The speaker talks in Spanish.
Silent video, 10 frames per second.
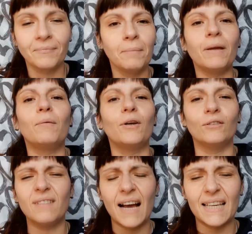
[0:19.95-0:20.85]
Pero
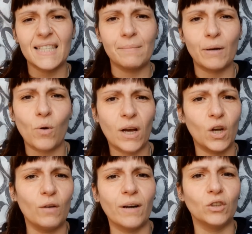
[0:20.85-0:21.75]
bueno, aquí está Maruja que os
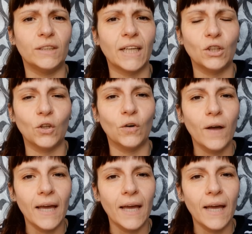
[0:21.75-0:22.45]
lo va a contar todo.